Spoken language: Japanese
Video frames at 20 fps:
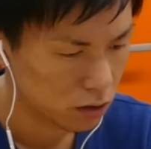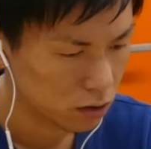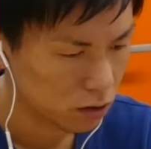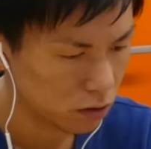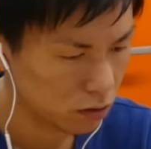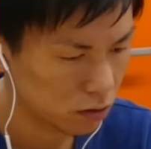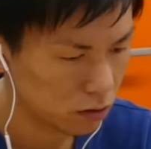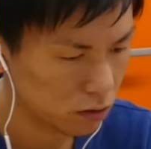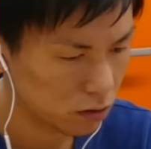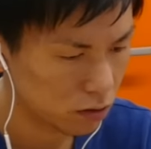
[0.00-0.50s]

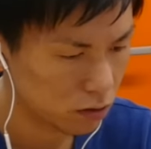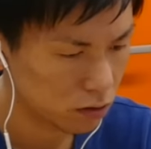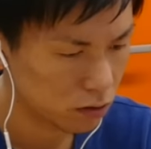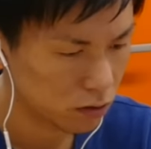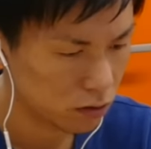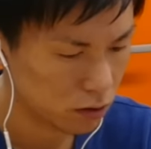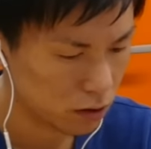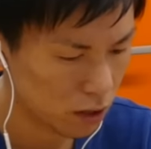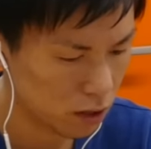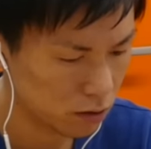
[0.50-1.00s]
と
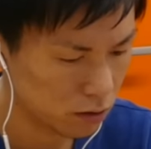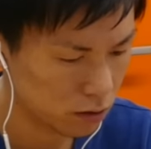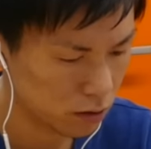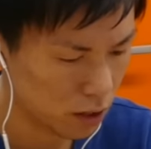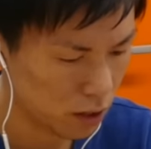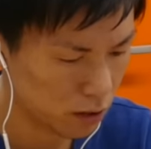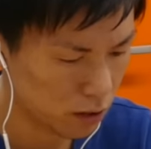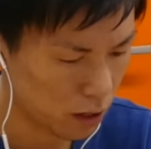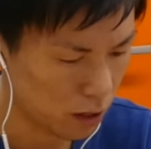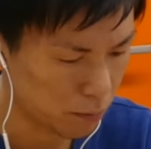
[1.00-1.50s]

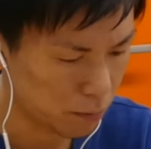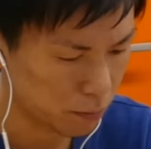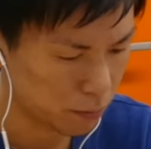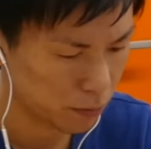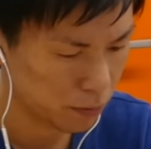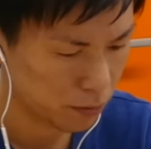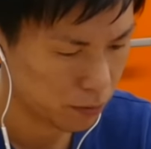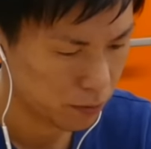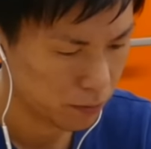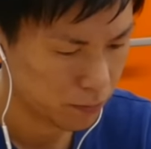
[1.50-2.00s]
カウンタータイプ
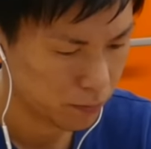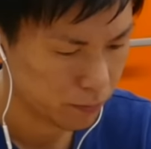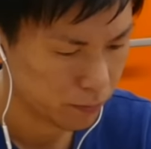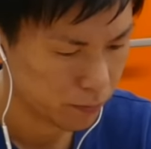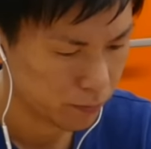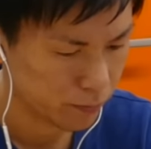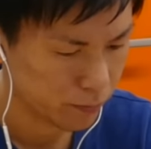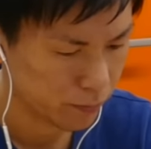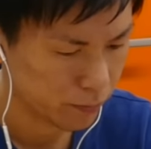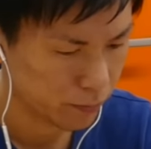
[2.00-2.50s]

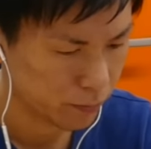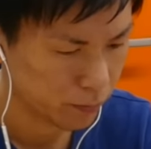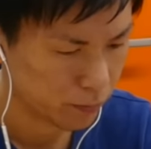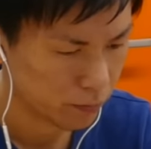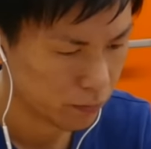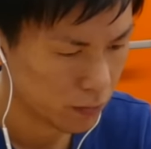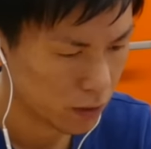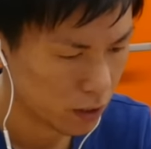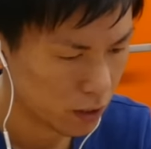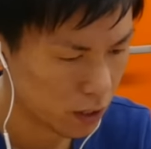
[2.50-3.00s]

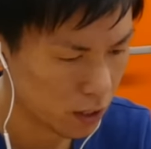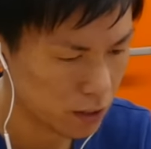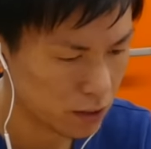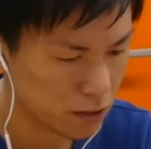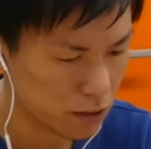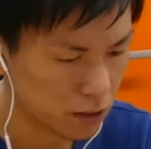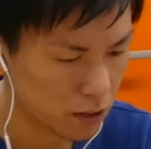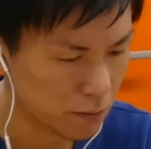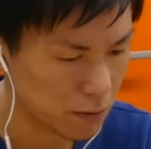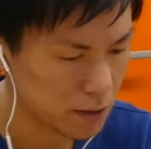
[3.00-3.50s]
回避
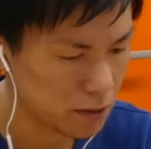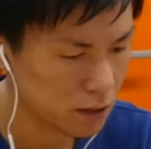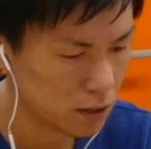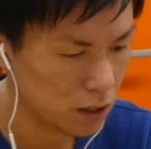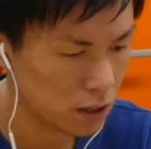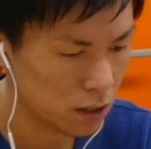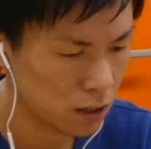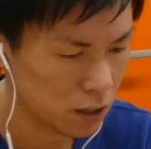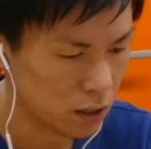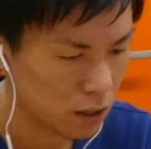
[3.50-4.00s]
ついてます
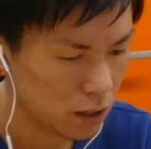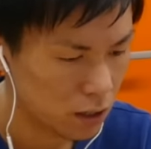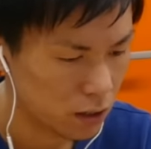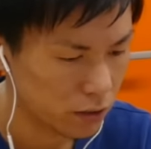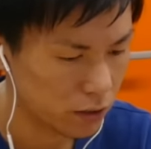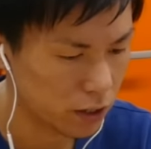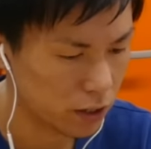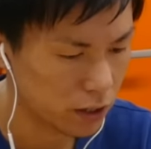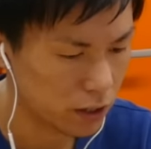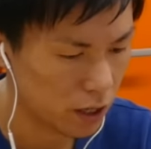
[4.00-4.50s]
ね
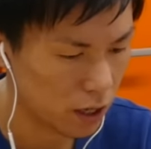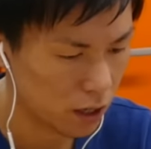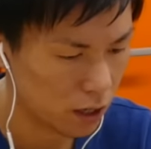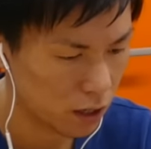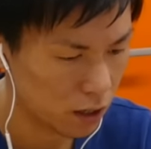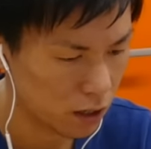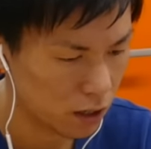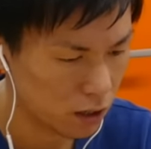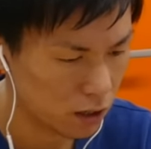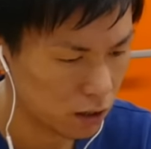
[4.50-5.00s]
ディケ
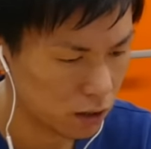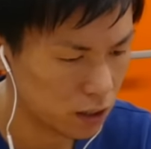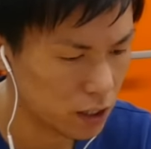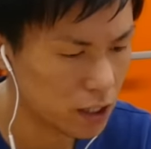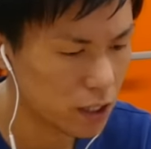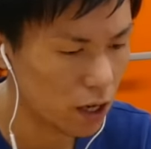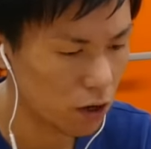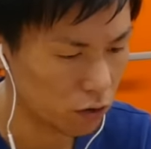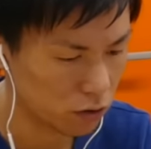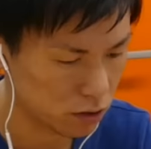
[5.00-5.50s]

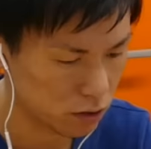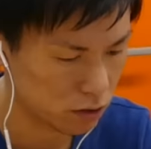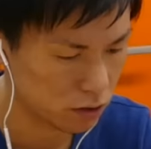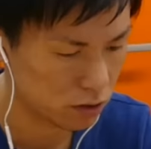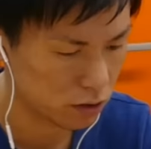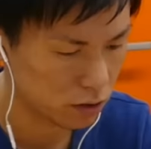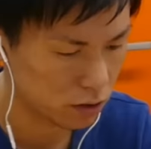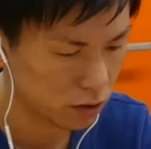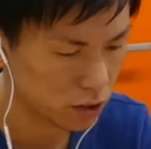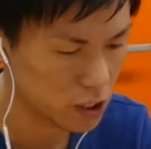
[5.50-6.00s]

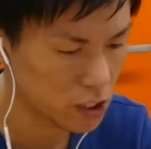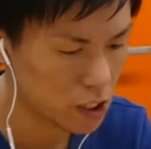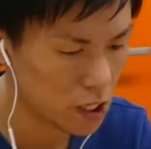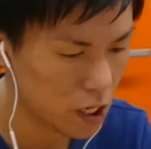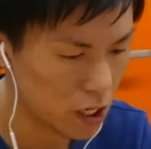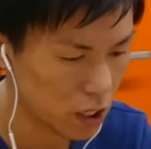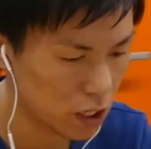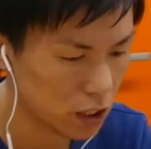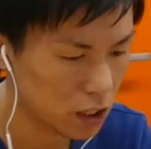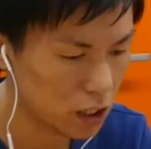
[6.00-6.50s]

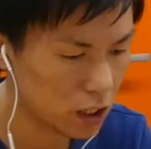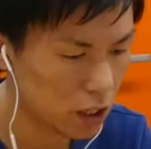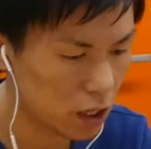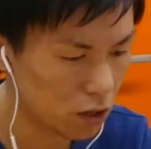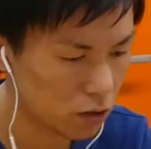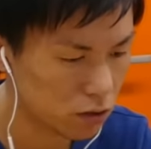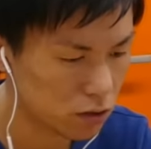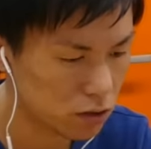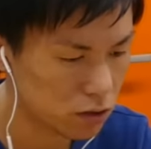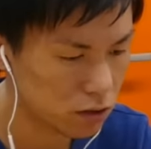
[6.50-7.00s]

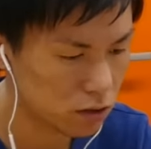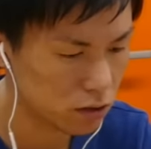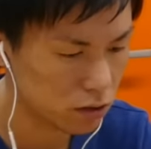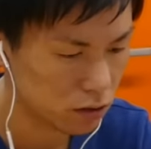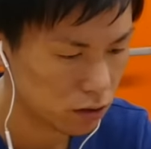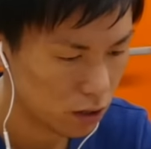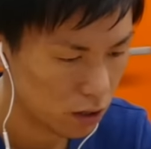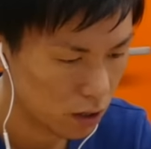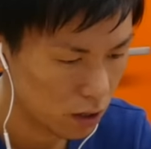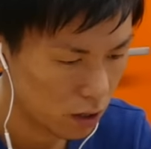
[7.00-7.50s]
ディケオスディケディケオス
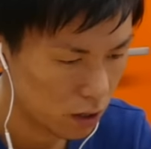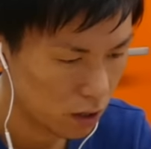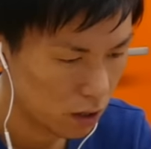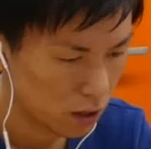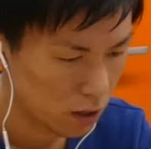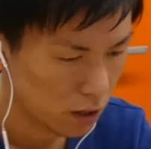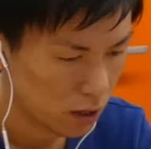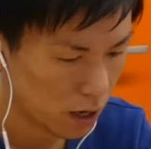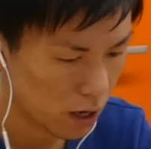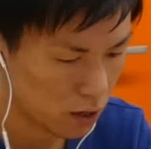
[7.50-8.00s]

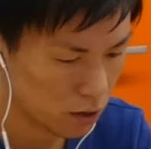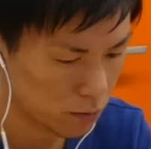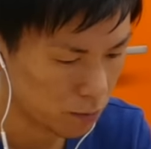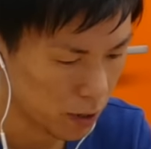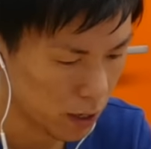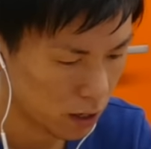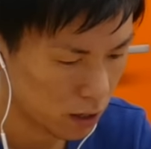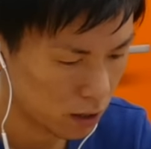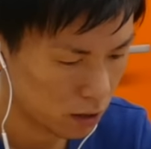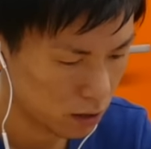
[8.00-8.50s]
ハルマ